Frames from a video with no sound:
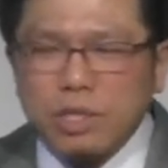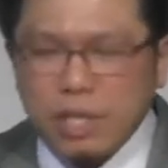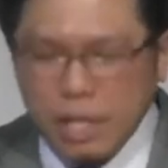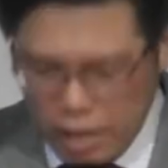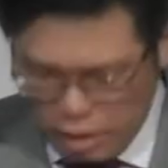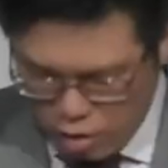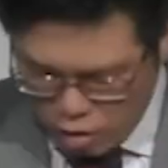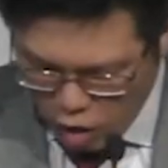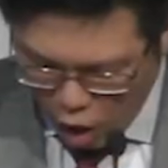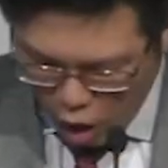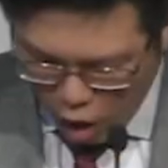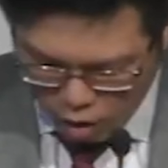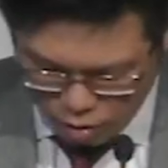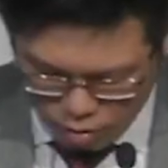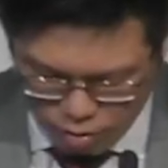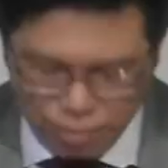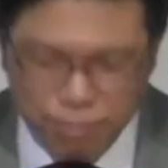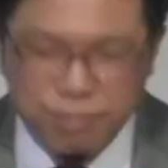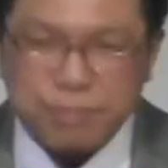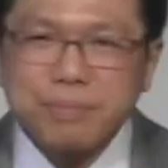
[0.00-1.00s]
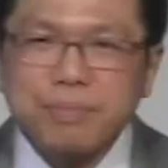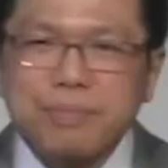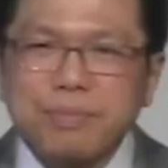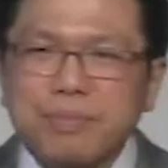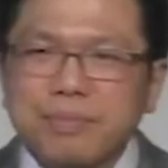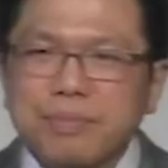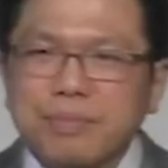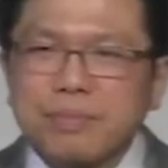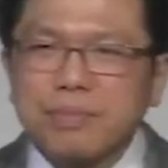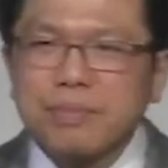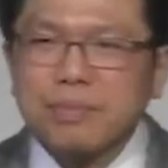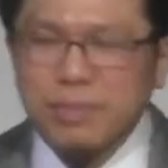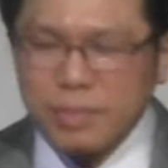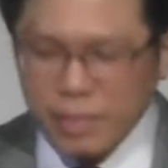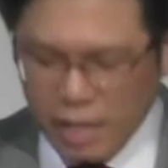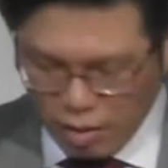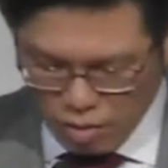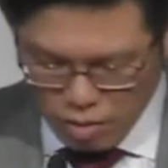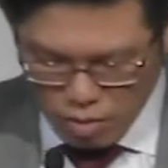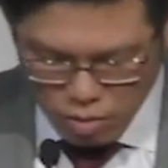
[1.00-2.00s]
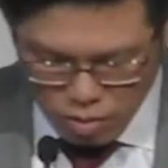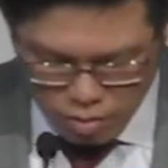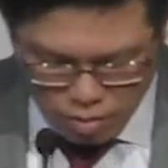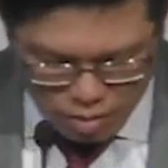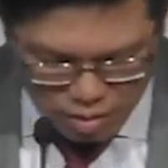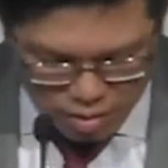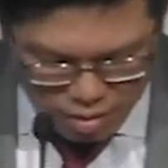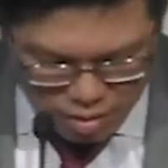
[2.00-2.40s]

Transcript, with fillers: 那它是什么意思呢？我们如何的